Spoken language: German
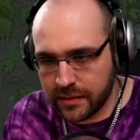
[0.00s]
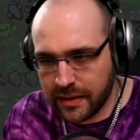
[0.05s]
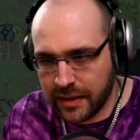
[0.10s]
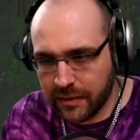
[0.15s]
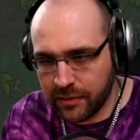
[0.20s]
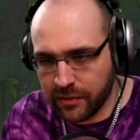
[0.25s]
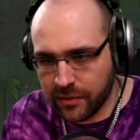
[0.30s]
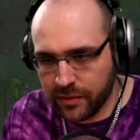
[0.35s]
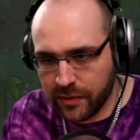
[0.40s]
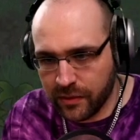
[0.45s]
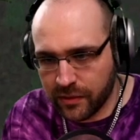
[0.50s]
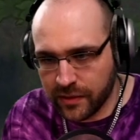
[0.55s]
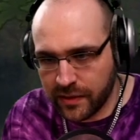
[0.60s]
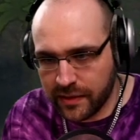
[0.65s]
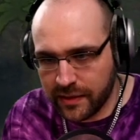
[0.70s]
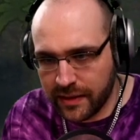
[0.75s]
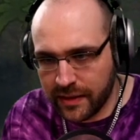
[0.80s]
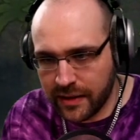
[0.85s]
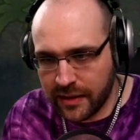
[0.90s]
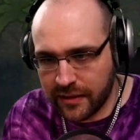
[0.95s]
Da müssen wir auch die
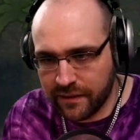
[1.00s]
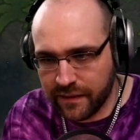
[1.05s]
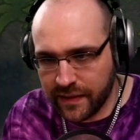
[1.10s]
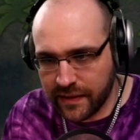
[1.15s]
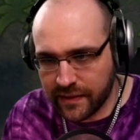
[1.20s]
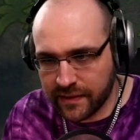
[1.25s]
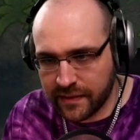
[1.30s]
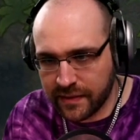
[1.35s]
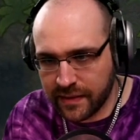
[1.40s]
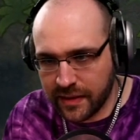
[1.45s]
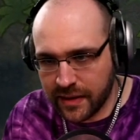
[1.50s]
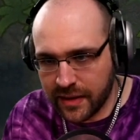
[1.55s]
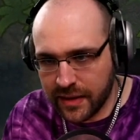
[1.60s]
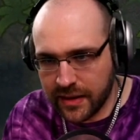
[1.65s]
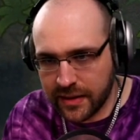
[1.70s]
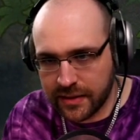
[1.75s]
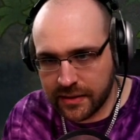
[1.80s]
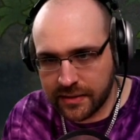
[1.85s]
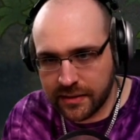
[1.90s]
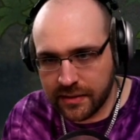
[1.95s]
Dinger
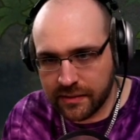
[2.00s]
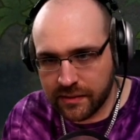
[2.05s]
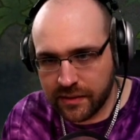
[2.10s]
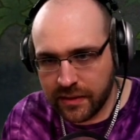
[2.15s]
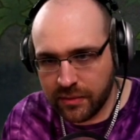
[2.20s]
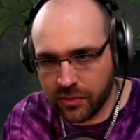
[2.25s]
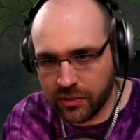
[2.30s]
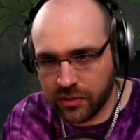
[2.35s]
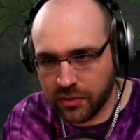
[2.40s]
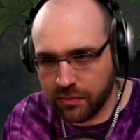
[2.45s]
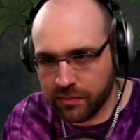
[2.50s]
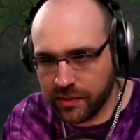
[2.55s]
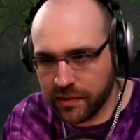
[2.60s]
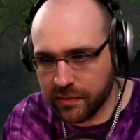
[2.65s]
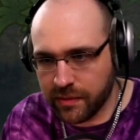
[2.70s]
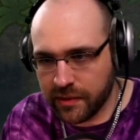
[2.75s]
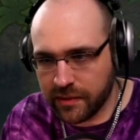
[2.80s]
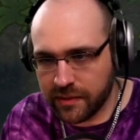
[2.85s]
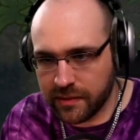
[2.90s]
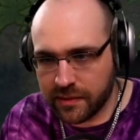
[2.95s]
wegtragen. Also hier muss noch ein
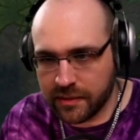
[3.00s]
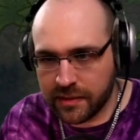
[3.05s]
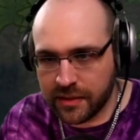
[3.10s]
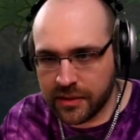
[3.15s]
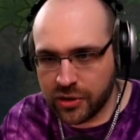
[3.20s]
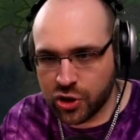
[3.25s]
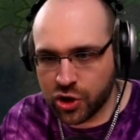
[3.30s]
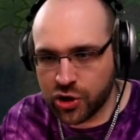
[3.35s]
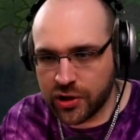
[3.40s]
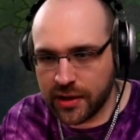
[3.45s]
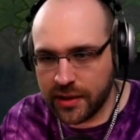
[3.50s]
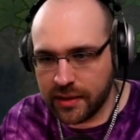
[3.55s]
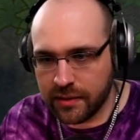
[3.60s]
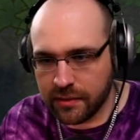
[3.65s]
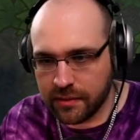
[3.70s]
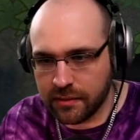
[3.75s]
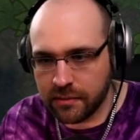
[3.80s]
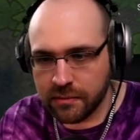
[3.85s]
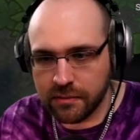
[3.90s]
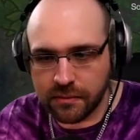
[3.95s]
bisschen was
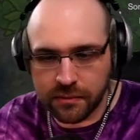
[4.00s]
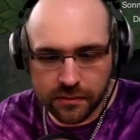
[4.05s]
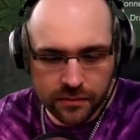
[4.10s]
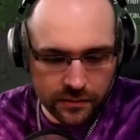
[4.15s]
geschehen.